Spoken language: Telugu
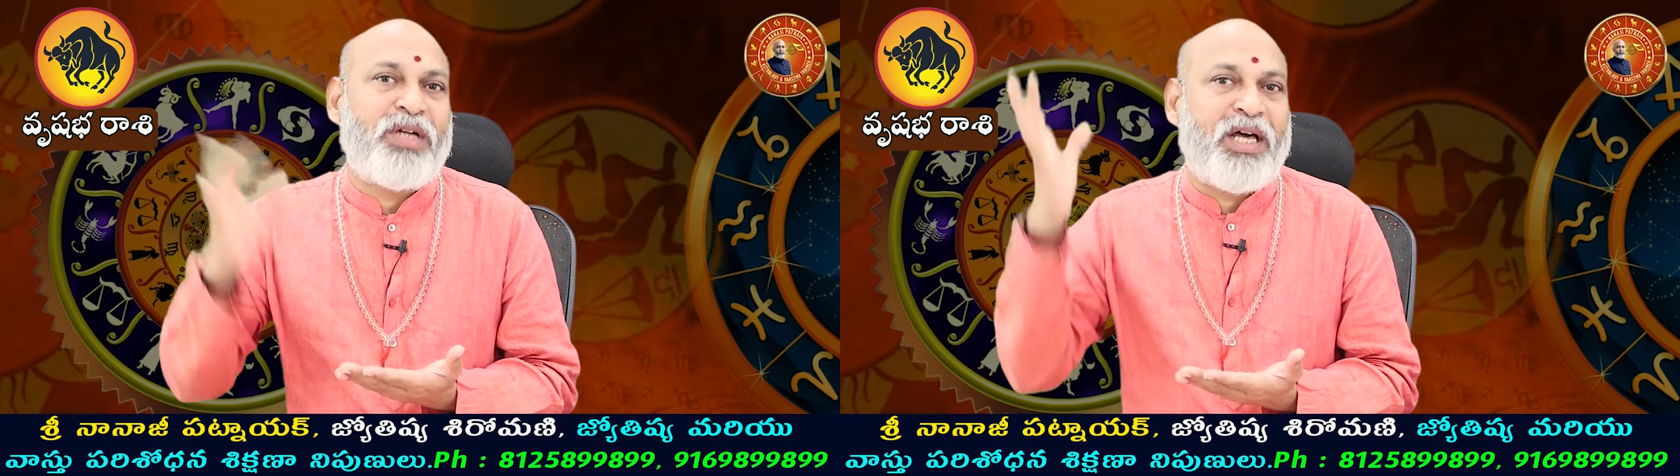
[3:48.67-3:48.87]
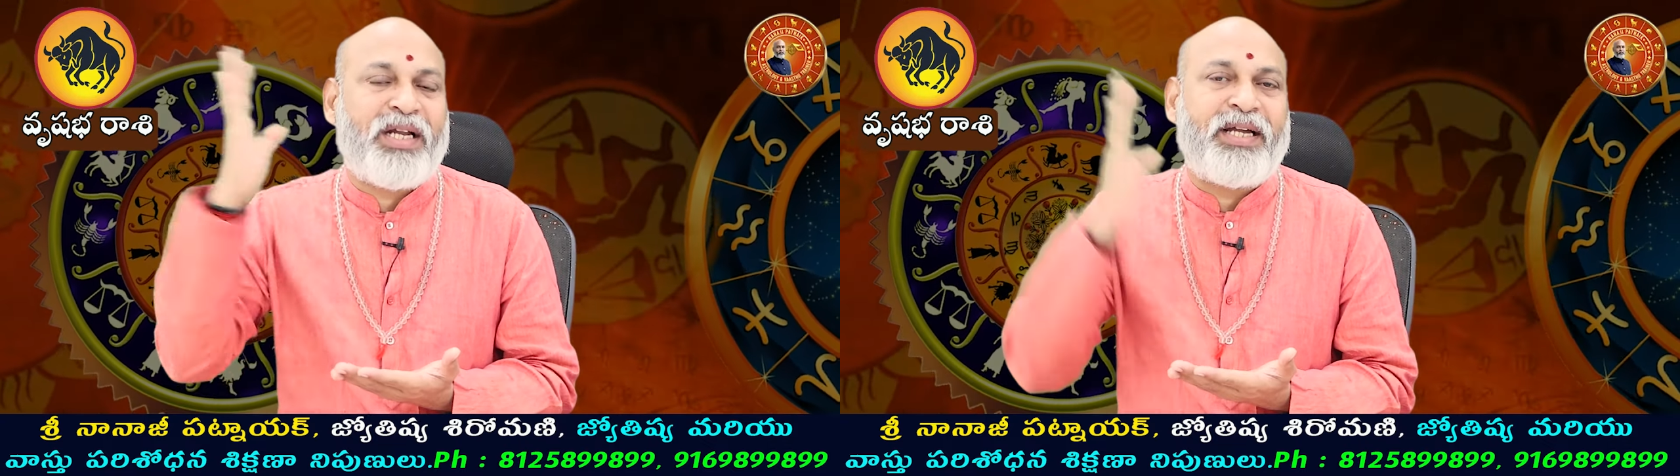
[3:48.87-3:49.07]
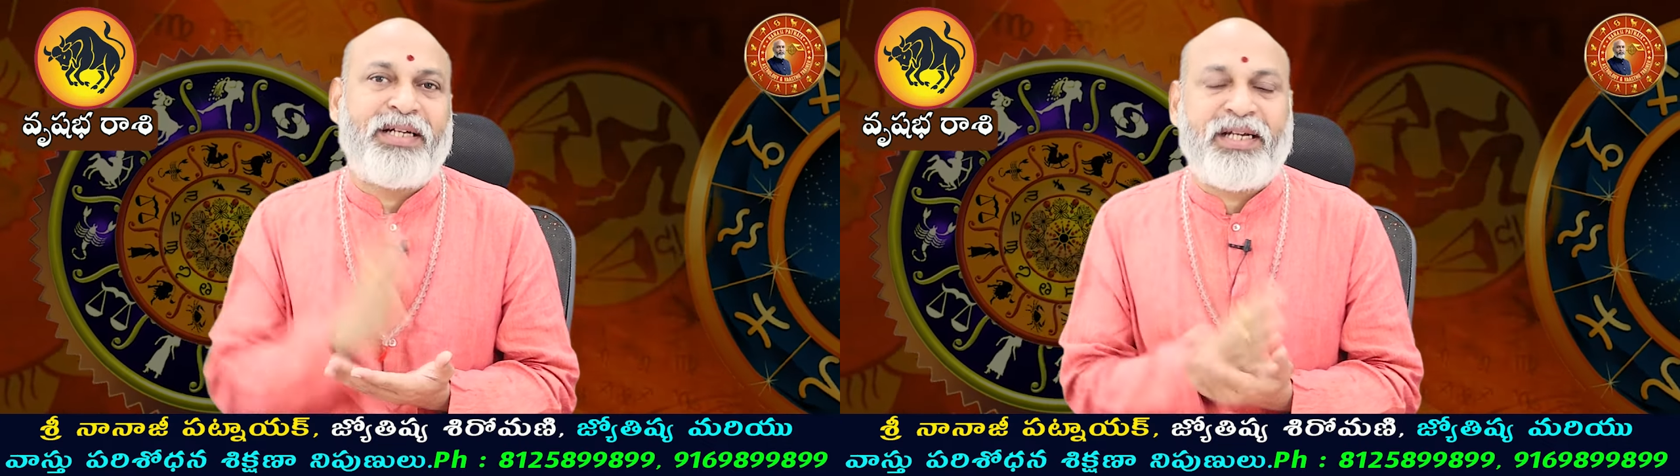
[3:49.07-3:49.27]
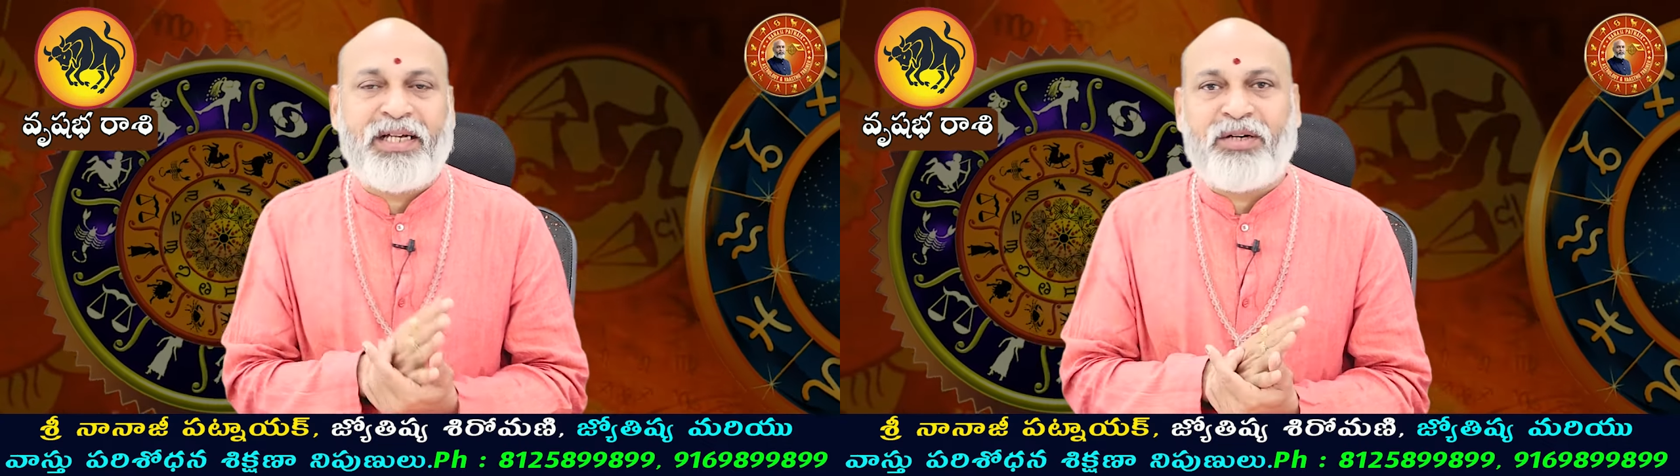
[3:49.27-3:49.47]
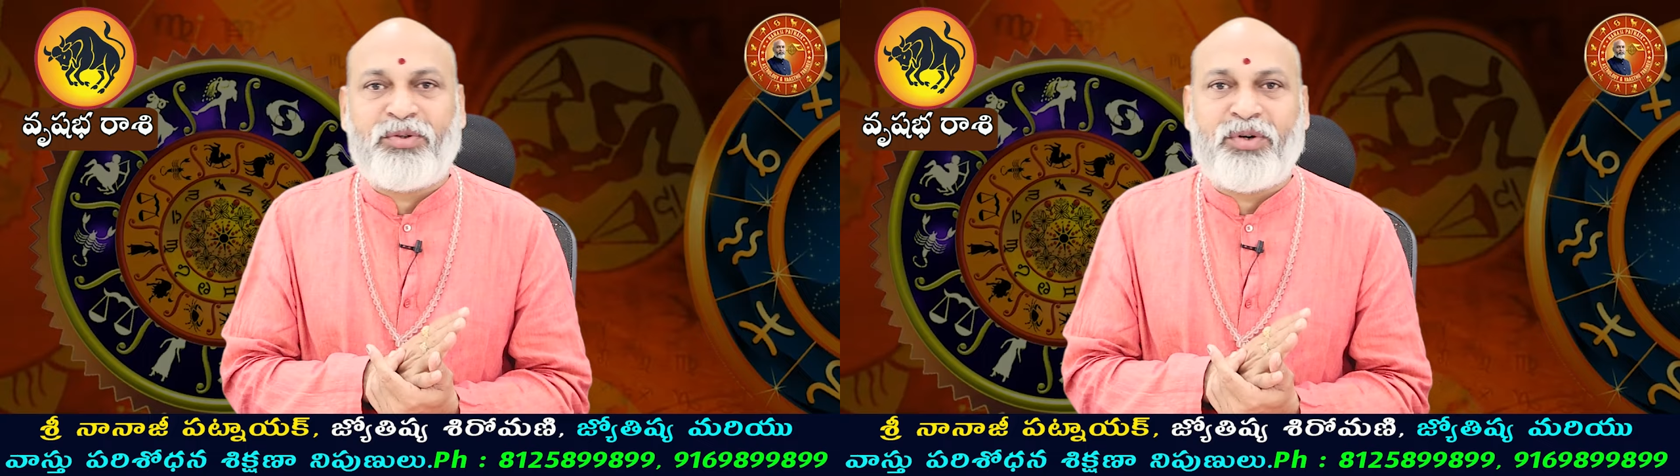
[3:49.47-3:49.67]
నారాయణాయ
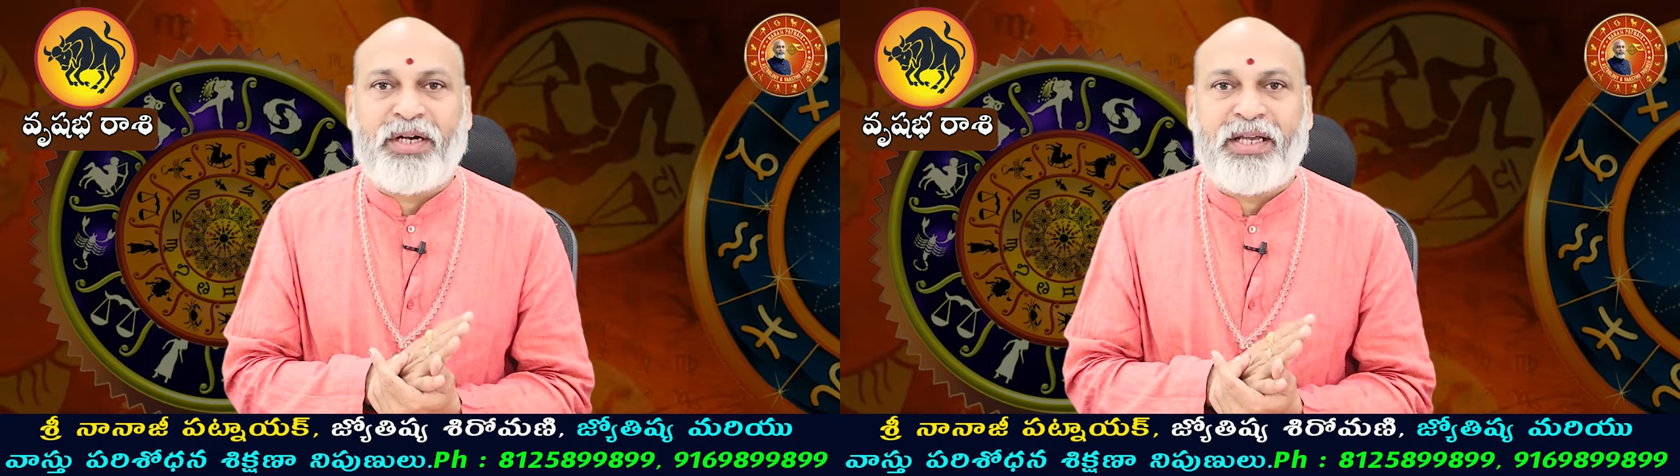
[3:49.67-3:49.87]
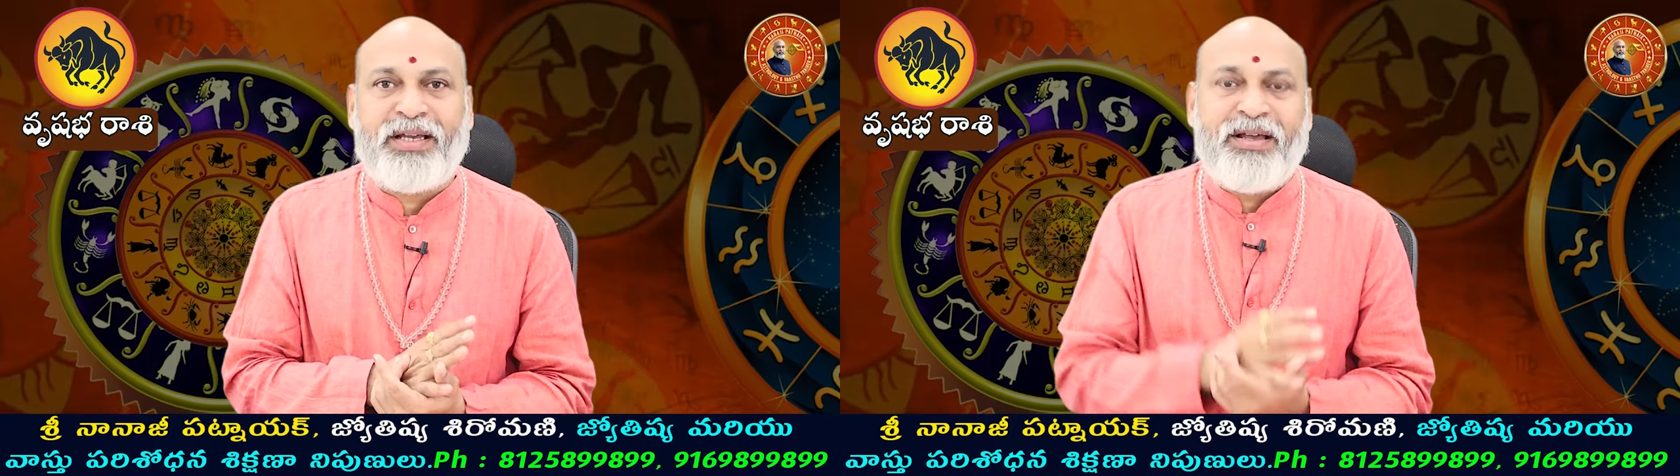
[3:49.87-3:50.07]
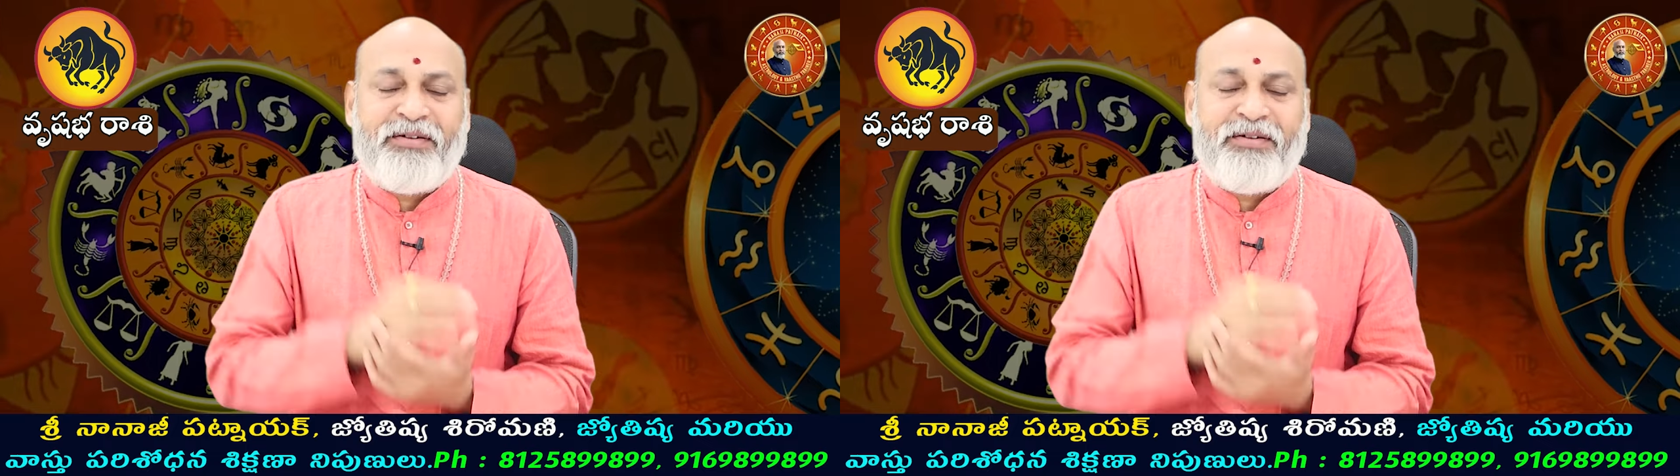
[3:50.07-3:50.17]
అనుకోండి